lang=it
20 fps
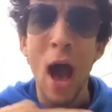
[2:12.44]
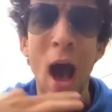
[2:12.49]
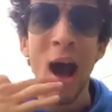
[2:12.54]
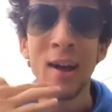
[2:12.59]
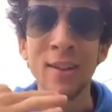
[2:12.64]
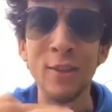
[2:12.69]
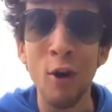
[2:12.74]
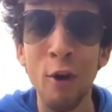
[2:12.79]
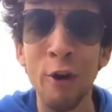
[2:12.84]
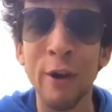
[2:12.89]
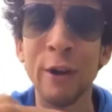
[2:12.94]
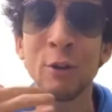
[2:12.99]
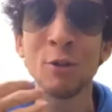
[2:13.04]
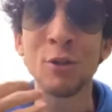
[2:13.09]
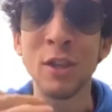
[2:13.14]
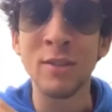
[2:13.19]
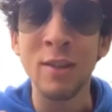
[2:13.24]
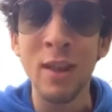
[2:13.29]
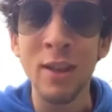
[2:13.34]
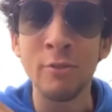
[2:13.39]
adora
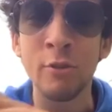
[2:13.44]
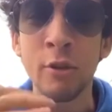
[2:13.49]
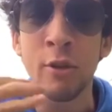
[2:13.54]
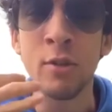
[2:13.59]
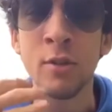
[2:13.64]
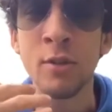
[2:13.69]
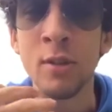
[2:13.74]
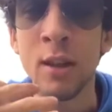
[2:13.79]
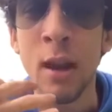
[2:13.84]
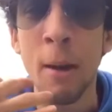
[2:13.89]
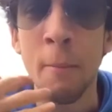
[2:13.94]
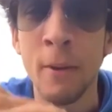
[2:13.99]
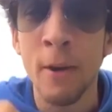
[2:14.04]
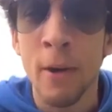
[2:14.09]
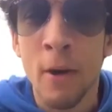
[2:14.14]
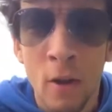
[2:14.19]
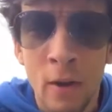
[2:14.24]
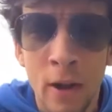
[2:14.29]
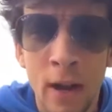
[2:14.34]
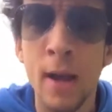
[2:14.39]
così tanto
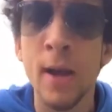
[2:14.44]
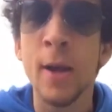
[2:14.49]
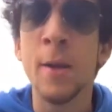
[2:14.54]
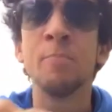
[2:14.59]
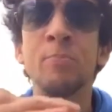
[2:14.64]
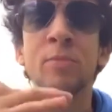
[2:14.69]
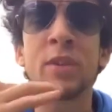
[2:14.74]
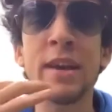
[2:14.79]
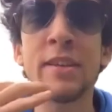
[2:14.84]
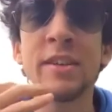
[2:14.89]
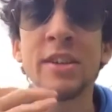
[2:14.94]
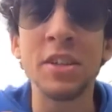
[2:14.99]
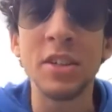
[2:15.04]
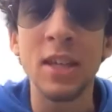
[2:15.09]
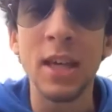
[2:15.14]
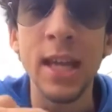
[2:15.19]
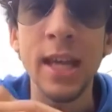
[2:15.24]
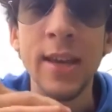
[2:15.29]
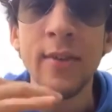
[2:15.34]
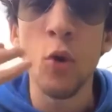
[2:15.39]
Napoleone che gli
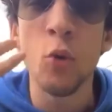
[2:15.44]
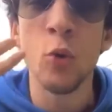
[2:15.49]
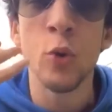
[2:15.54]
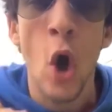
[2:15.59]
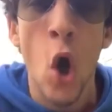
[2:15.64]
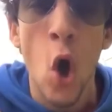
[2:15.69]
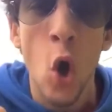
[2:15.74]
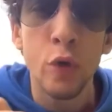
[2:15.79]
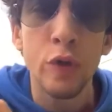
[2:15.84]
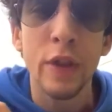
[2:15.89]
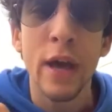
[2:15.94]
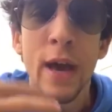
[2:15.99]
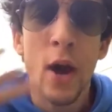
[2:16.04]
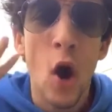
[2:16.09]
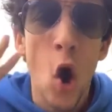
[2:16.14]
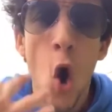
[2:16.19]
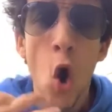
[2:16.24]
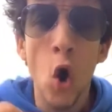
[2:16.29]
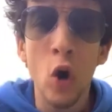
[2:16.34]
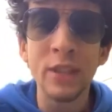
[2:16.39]
scrive
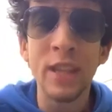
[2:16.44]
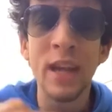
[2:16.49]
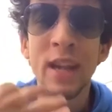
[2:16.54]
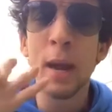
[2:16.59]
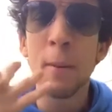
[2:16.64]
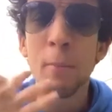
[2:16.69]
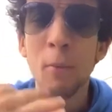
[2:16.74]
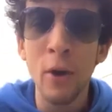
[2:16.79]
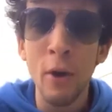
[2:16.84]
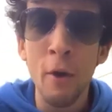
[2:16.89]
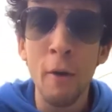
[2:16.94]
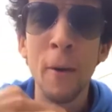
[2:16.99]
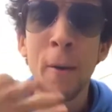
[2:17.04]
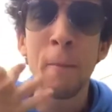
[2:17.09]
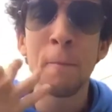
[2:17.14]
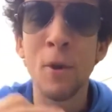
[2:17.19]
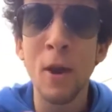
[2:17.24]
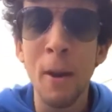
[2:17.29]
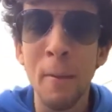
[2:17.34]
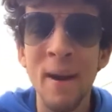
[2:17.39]
un'ode, ode a
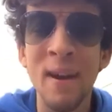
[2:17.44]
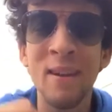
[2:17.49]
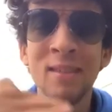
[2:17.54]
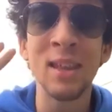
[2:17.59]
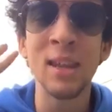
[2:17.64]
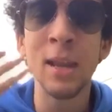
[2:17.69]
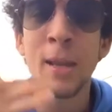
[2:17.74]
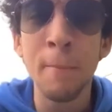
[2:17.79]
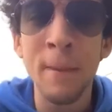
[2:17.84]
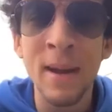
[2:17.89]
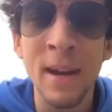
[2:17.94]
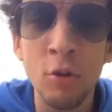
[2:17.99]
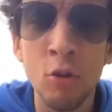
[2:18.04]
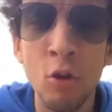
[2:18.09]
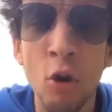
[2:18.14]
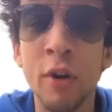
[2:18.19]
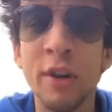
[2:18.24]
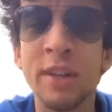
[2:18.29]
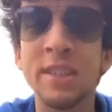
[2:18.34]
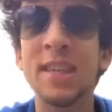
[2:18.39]
Napoleone Bonaparte
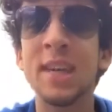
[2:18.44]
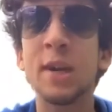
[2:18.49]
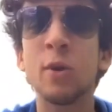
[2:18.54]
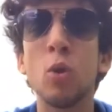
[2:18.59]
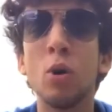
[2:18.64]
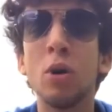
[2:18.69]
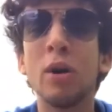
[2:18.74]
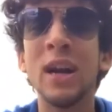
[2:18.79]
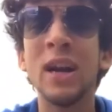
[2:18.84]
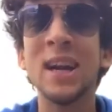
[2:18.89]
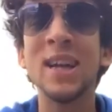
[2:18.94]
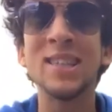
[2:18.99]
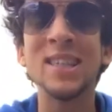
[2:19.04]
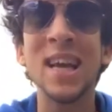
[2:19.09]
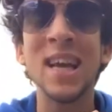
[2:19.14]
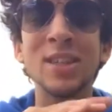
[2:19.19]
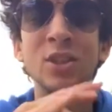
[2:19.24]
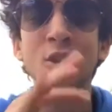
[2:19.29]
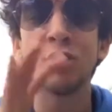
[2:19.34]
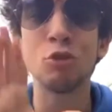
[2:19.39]
liberatore, si arruola
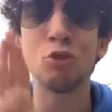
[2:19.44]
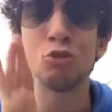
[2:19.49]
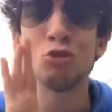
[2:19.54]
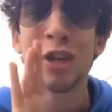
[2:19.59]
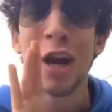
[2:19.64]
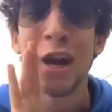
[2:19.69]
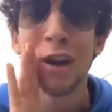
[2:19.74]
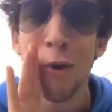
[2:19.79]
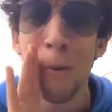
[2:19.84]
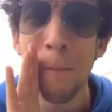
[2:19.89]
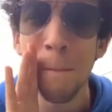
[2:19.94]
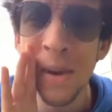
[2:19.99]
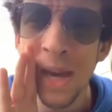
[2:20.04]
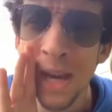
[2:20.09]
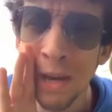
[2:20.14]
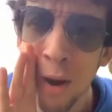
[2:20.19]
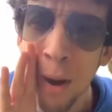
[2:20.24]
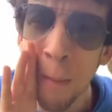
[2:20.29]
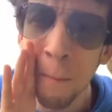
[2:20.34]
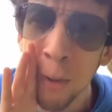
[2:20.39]
nell'esercito
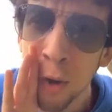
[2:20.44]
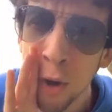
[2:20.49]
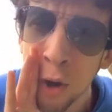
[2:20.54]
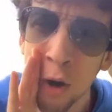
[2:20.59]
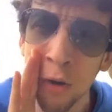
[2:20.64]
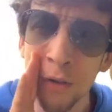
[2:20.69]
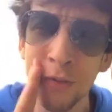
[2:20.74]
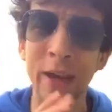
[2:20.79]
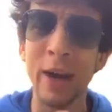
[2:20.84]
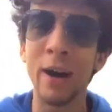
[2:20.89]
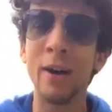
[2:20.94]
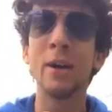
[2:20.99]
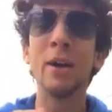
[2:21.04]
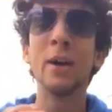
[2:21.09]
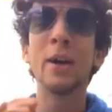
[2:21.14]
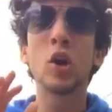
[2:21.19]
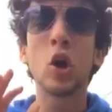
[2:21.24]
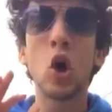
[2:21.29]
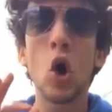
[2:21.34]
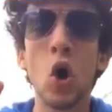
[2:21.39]
giacobino a Bologna.
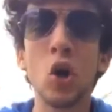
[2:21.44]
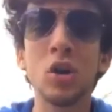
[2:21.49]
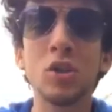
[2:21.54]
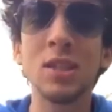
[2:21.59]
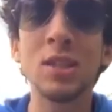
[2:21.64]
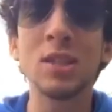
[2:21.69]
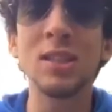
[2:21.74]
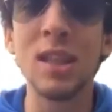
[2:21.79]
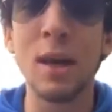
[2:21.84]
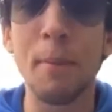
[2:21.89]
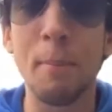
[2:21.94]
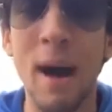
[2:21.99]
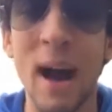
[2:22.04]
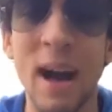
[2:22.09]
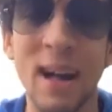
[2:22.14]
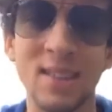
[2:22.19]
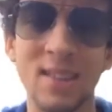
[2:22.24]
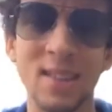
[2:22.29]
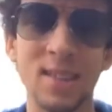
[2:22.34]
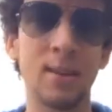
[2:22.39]
Cose da
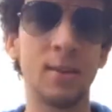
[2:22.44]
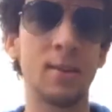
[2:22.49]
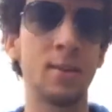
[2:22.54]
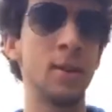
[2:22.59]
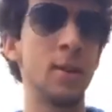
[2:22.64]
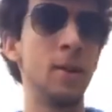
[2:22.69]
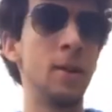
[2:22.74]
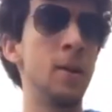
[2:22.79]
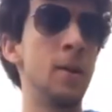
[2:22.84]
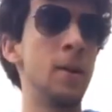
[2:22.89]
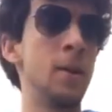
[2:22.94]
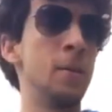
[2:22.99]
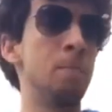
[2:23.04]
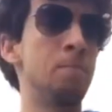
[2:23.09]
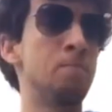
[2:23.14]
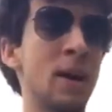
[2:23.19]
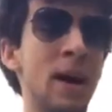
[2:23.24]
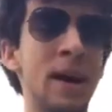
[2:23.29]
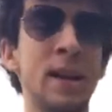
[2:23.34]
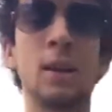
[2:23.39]
pazzi.
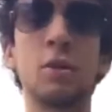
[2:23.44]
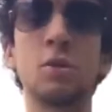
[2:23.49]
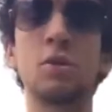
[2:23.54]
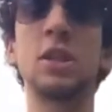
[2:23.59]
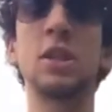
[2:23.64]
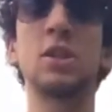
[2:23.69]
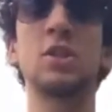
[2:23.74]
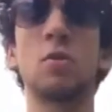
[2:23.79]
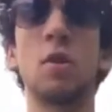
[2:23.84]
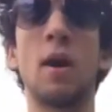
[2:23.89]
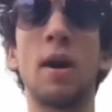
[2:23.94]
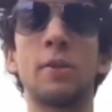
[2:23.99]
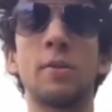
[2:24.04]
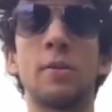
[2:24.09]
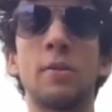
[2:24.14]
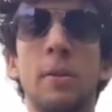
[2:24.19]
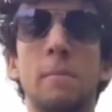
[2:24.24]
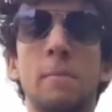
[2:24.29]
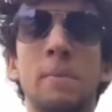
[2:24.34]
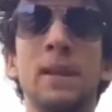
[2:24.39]
Ma nello stesso
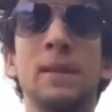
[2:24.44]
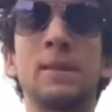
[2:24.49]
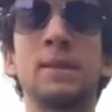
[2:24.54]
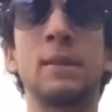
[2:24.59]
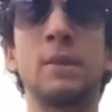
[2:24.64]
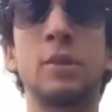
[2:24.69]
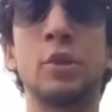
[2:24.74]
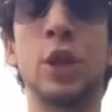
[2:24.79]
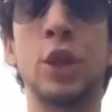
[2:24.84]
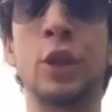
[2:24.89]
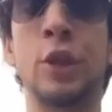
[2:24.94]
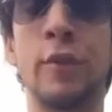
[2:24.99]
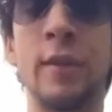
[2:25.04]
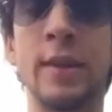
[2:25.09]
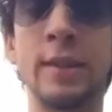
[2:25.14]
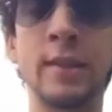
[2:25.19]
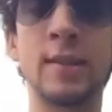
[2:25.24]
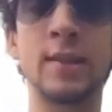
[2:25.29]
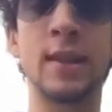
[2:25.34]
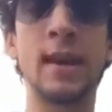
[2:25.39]
anno, nel
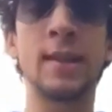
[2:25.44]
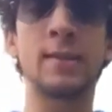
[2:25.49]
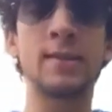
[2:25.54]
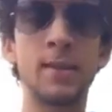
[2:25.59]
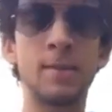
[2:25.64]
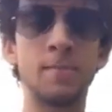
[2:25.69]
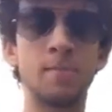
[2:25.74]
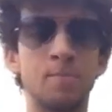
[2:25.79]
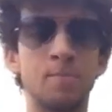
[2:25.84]
1797,